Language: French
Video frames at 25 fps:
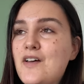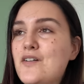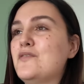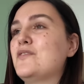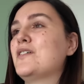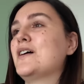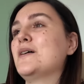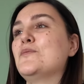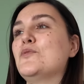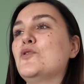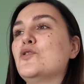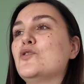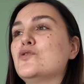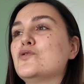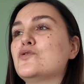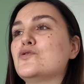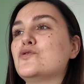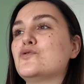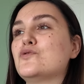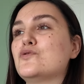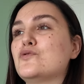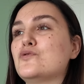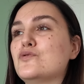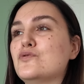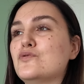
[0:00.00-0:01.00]
Vraiment,
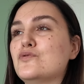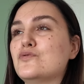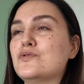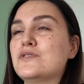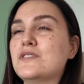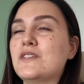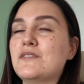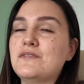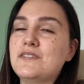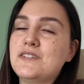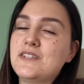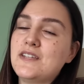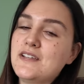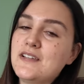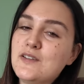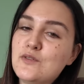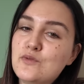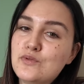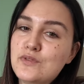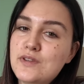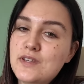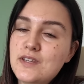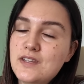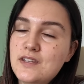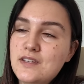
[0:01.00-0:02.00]
je vous invite à
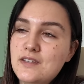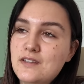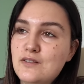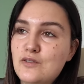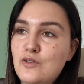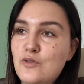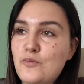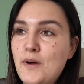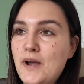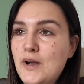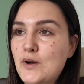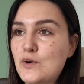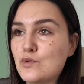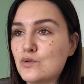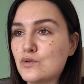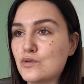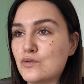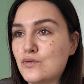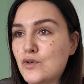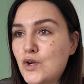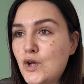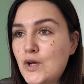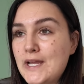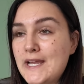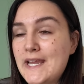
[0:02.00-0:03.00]
l'écouter. Le parcours de
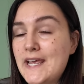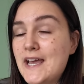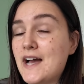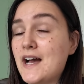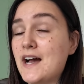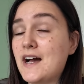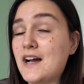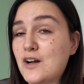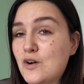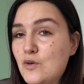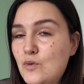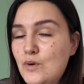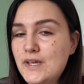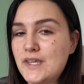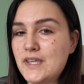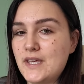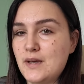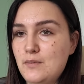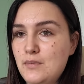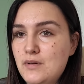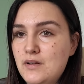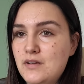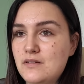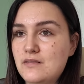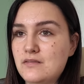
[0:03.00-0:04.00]
Fleur, il est
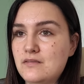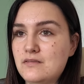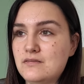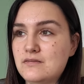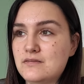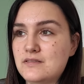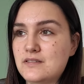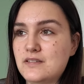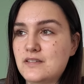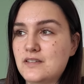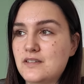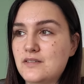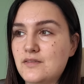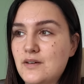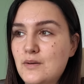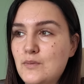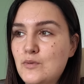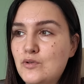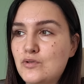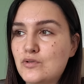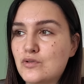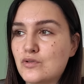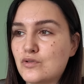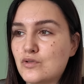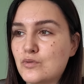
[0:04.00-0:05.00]
incroyable. Euh, c'est vraiment
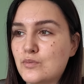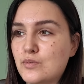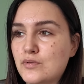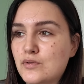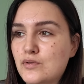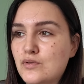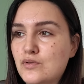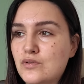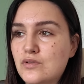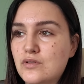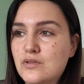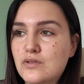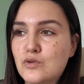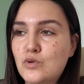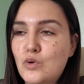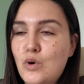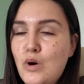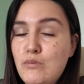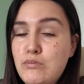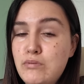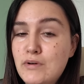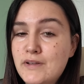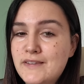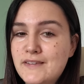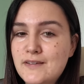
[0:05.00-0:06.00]
une entrepreneuse
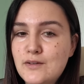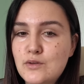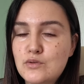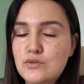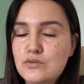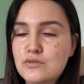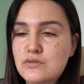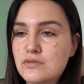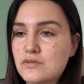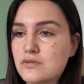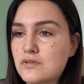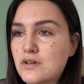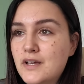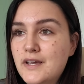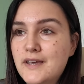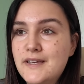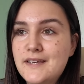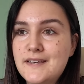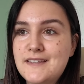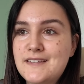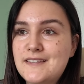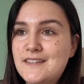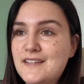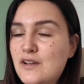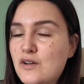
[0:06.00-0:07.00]
3.0
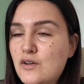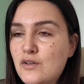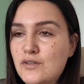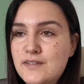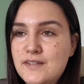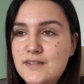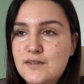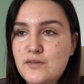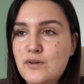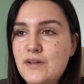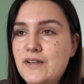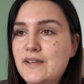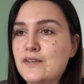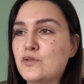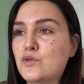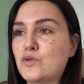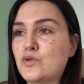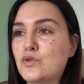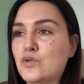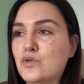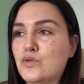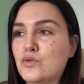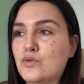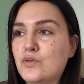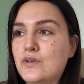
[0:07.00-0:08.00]
qui s'est lancée sur les réseaux
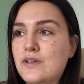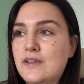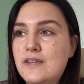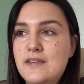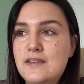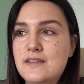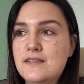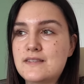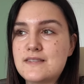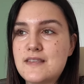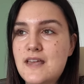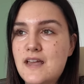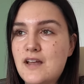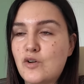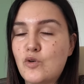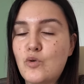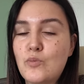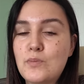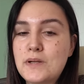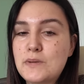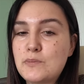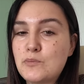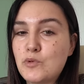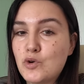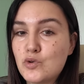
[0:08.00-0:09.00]
sociaux et ça a
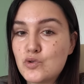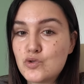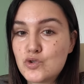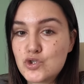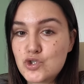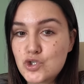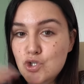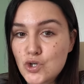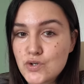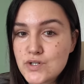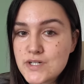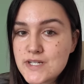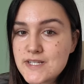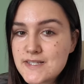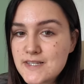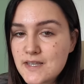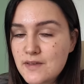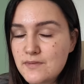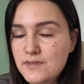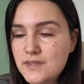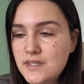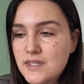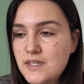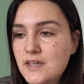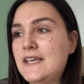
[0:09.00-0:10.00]
complètement changé sa
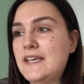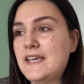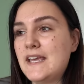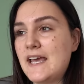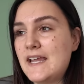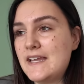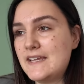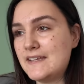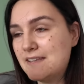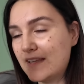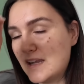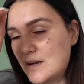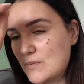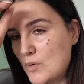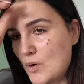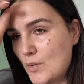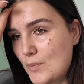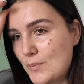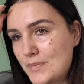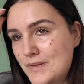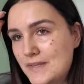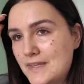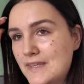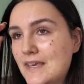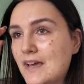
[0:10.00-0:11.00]
vie. Et elle est tellement
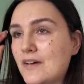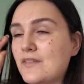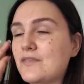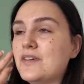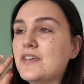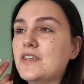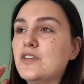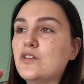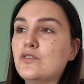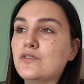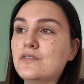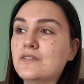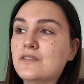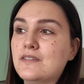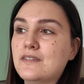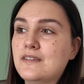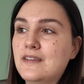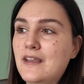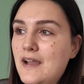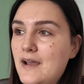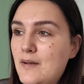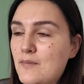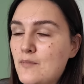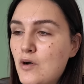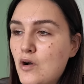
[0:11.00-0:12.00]
bienveillante,
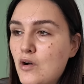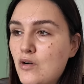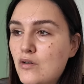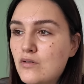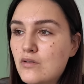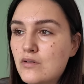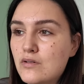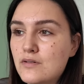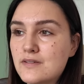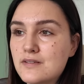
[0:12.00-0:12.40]
tellement